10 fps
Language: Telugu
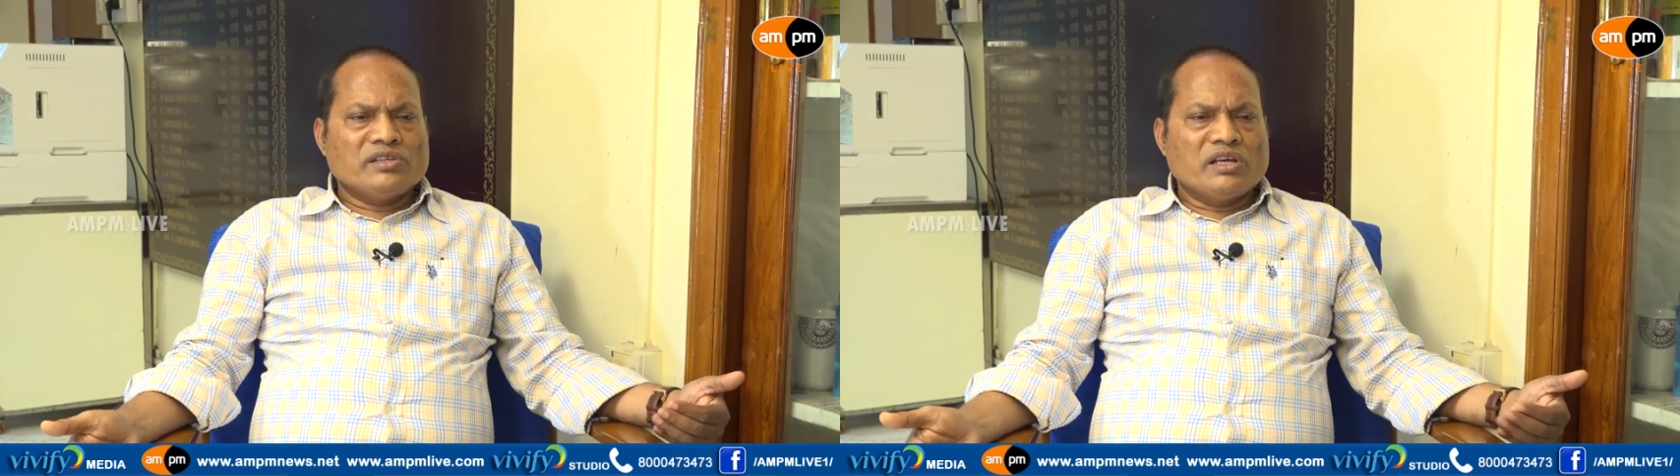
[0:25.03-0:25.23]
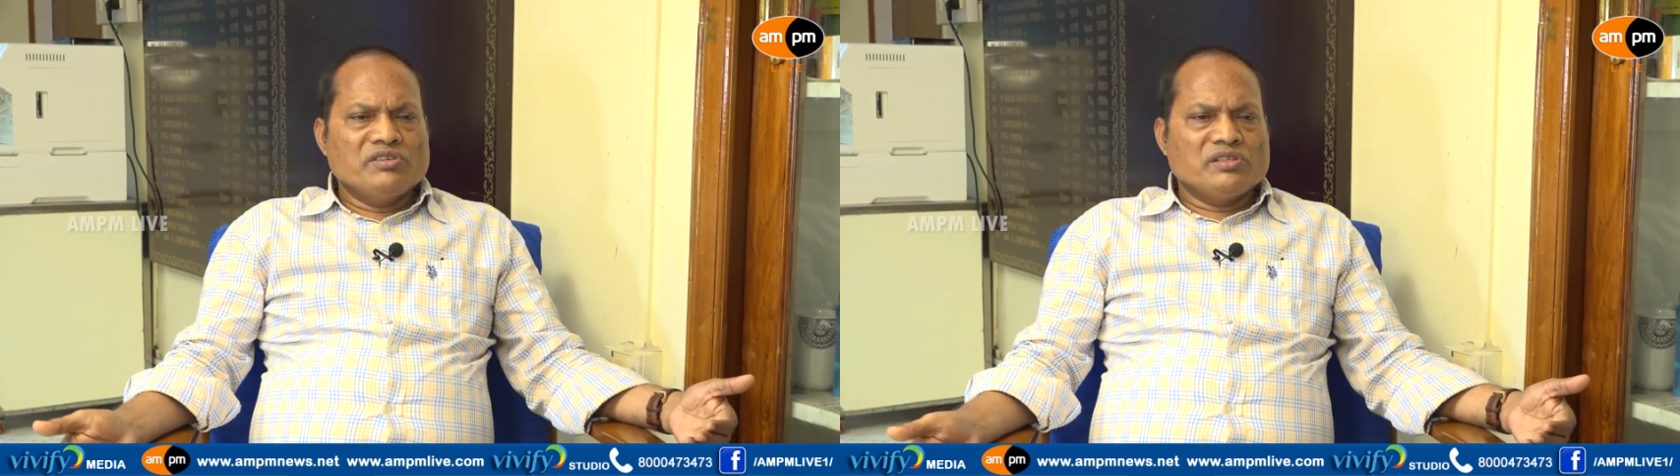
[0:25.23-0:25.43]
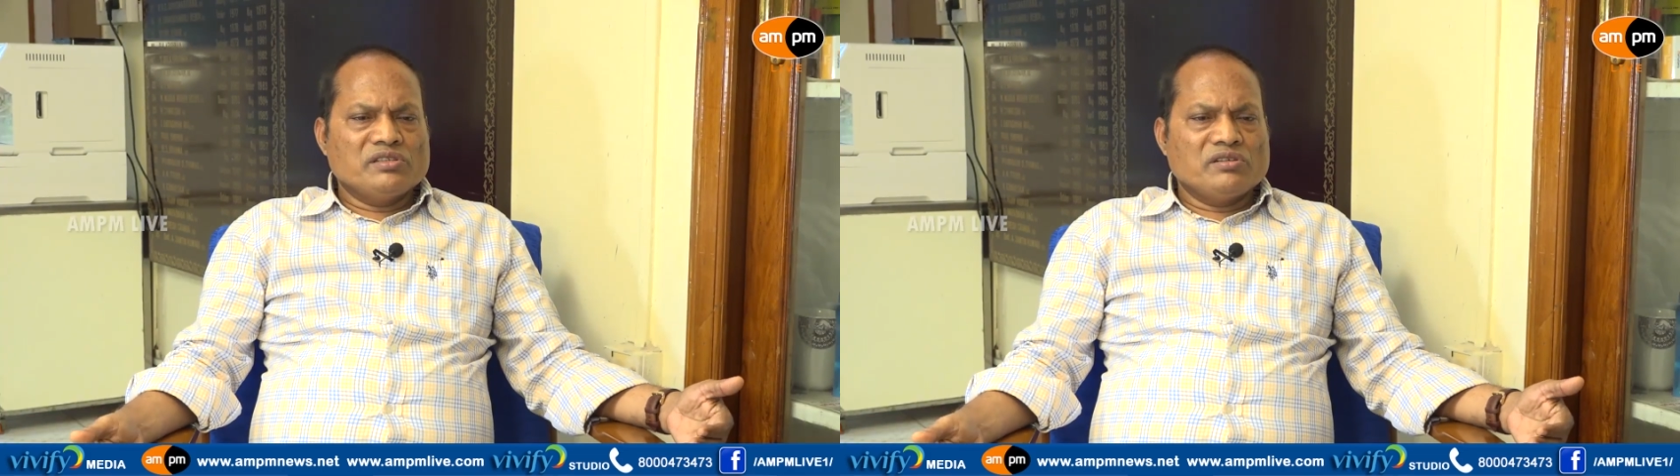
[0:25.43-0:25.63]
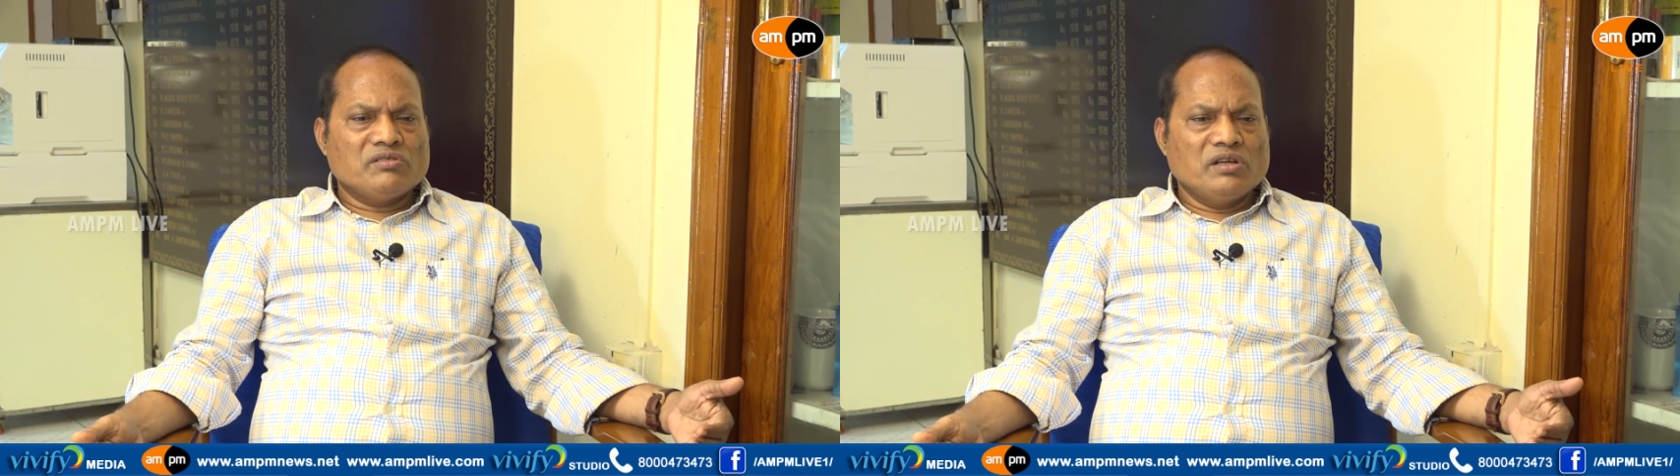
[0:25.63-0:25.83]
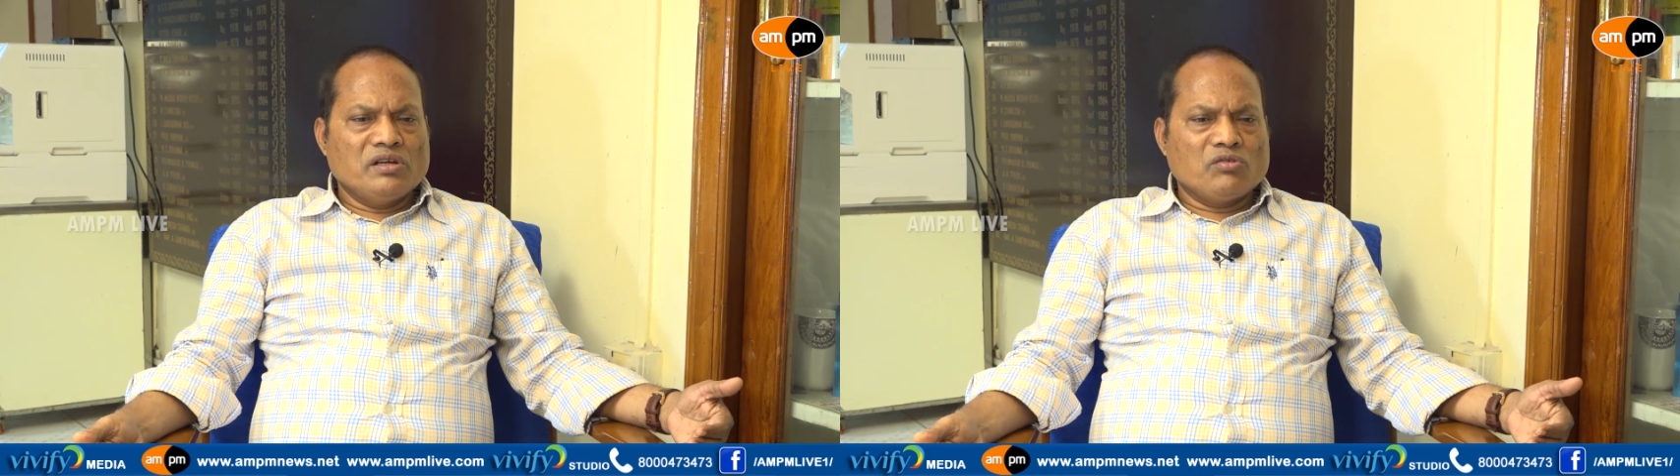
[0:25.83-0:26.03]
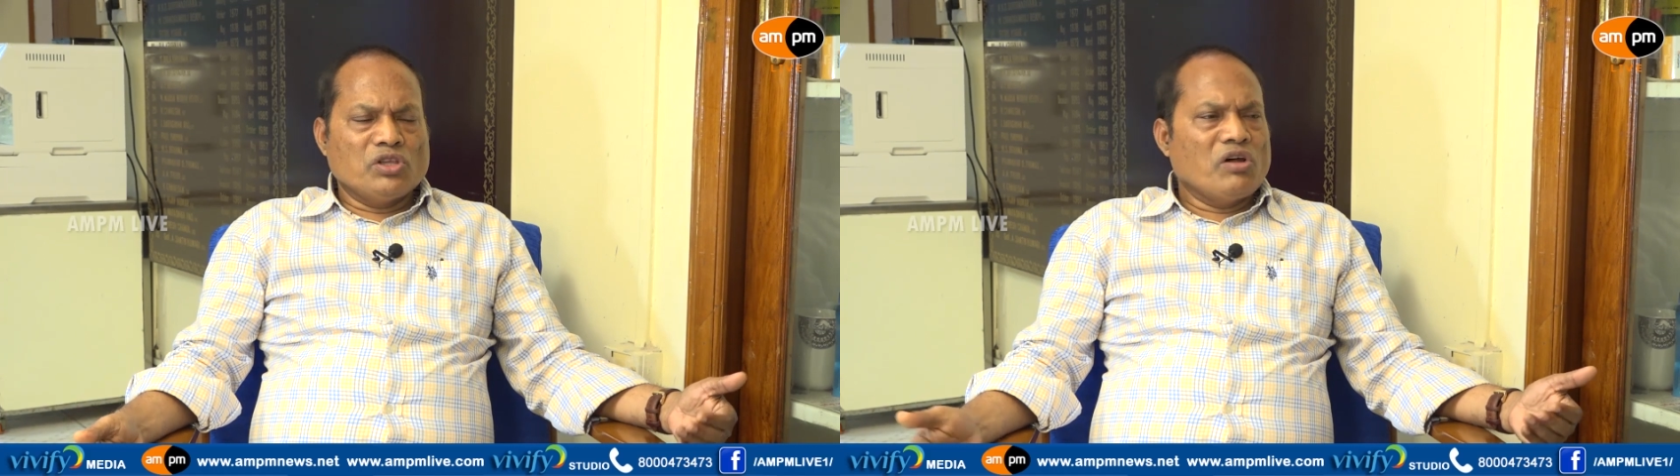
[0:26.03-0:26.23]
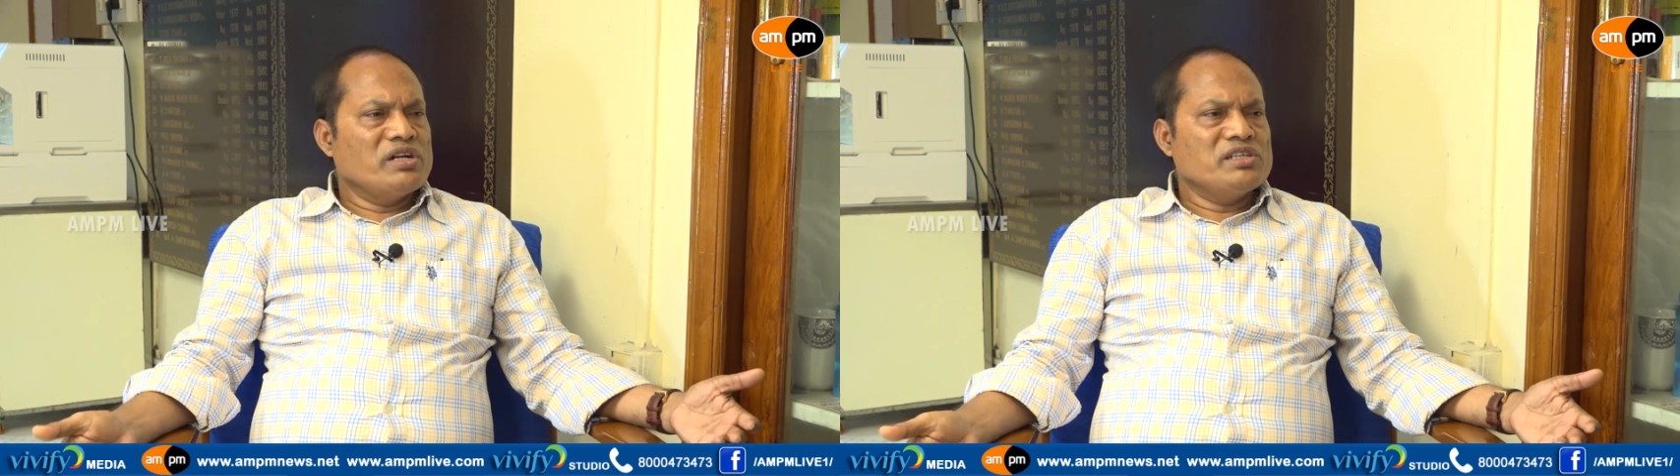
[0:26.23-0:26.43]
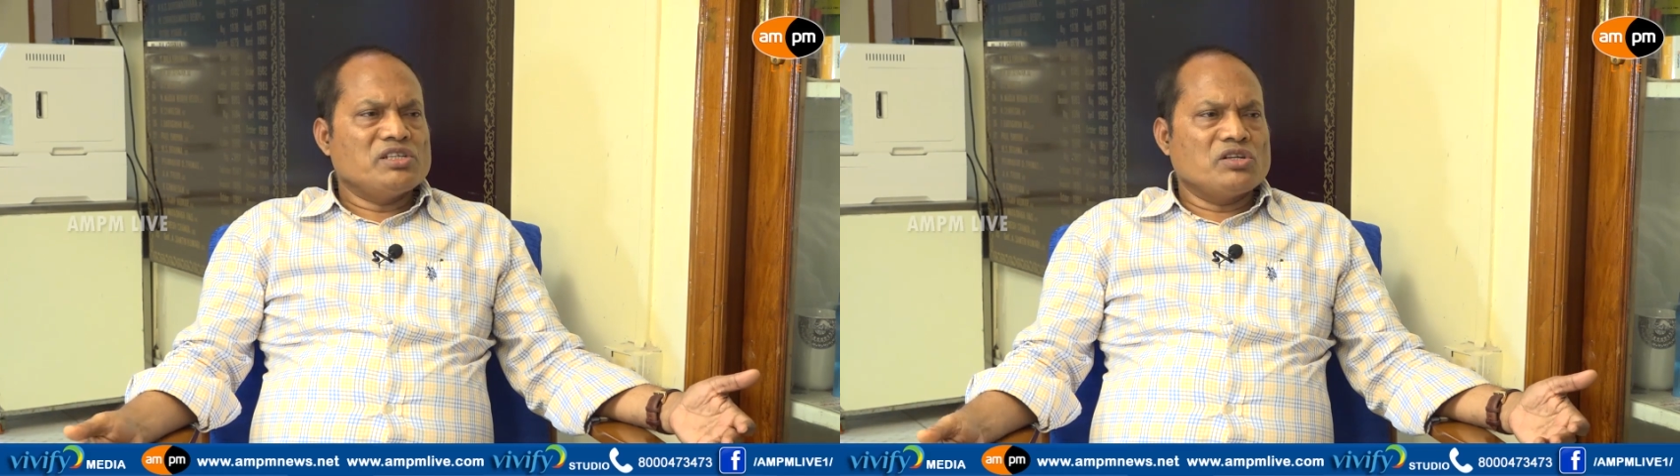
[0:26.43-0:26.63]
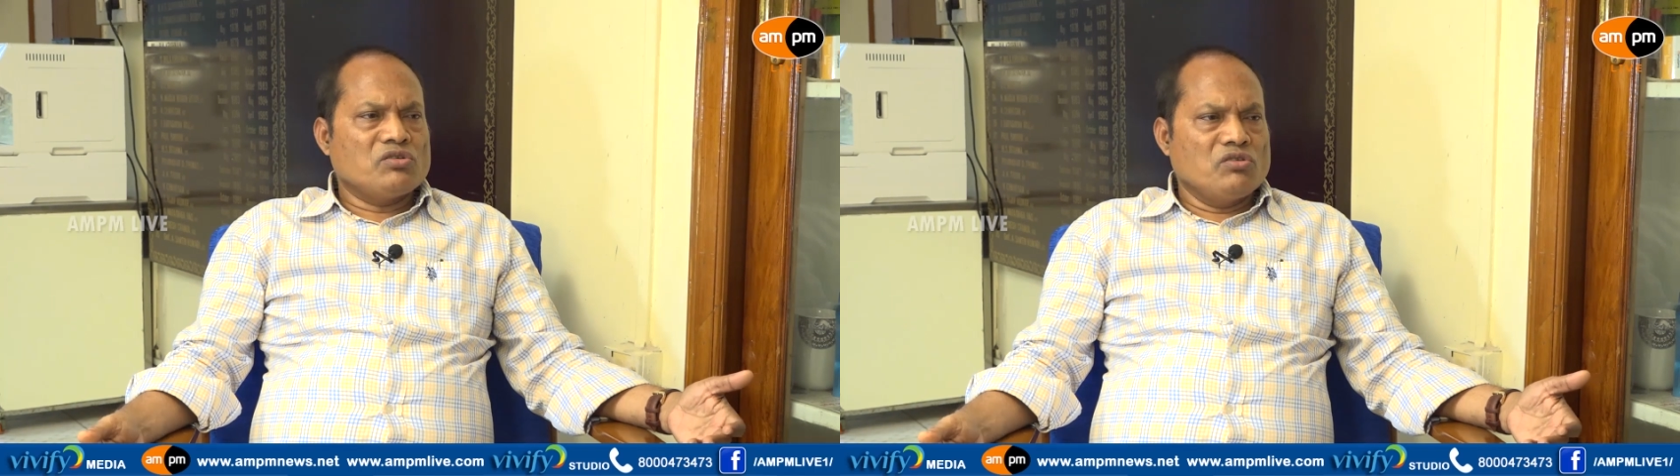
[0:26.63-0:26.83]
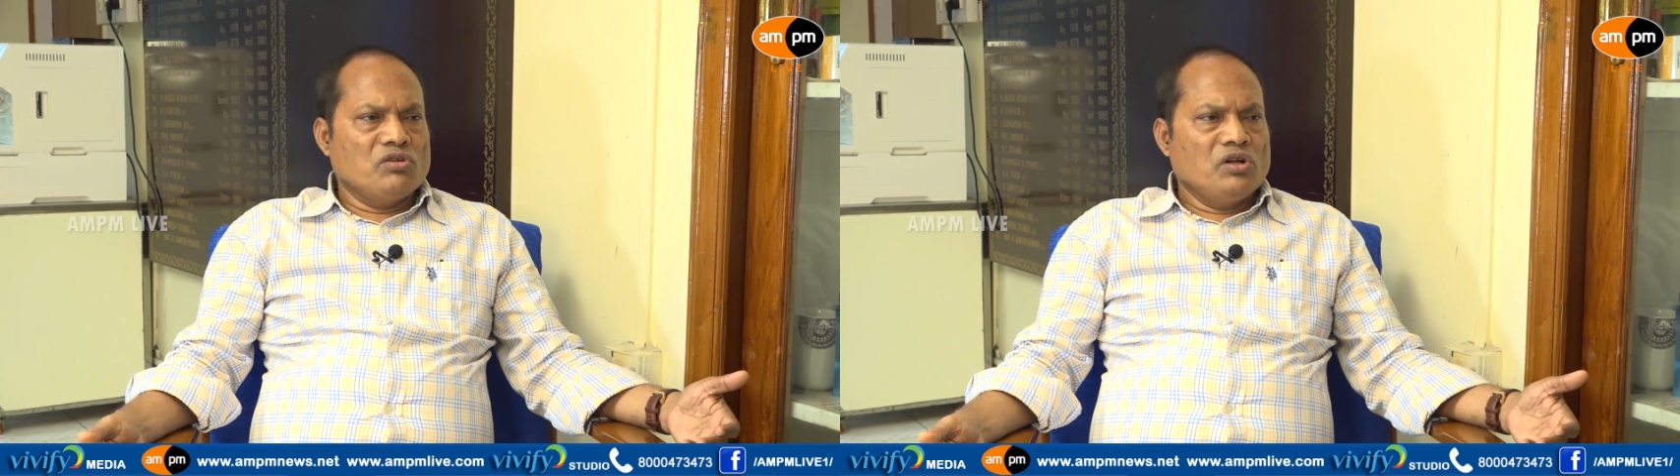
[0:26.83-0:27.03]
సర్వీస్ అంతా కూడా గోదావరి డిస్టిక్లో